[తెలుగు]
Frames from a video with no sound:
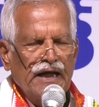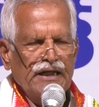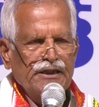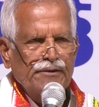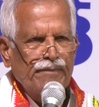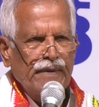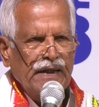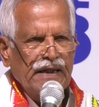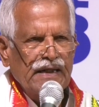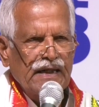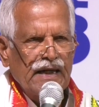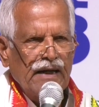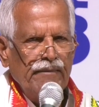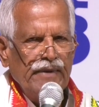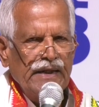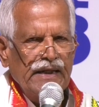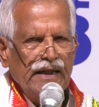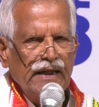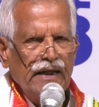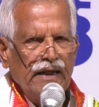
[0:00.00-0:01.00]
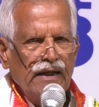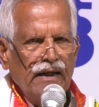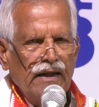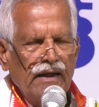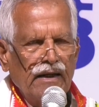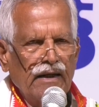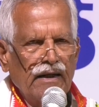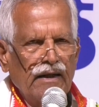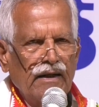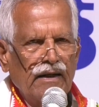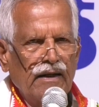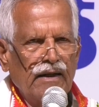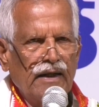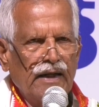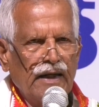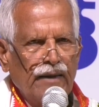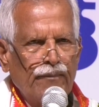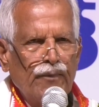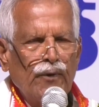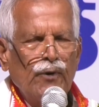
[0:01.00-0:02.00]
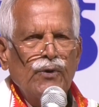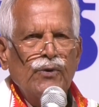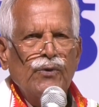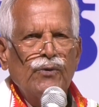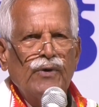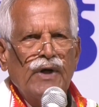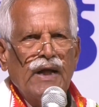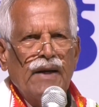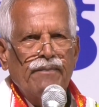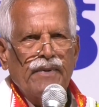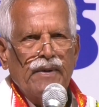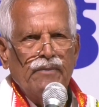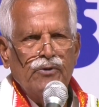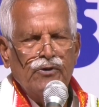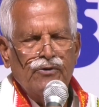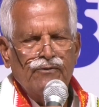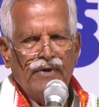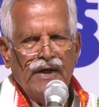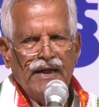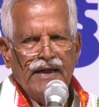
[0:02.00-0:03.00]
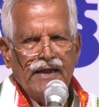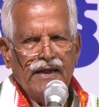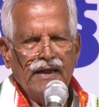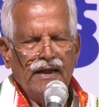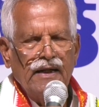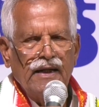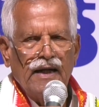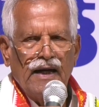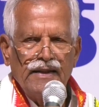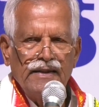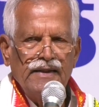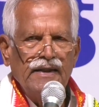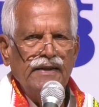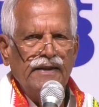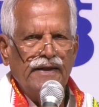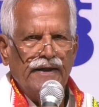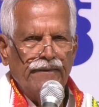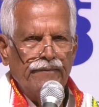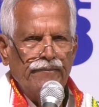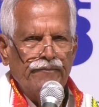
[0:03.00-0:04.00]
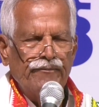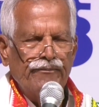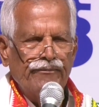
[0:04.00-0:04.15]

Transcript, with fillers: ఎక్స్పర్ట్ కమిటీ రిపోర్ట్ కూడా ప్రభుత్వానికి అందింది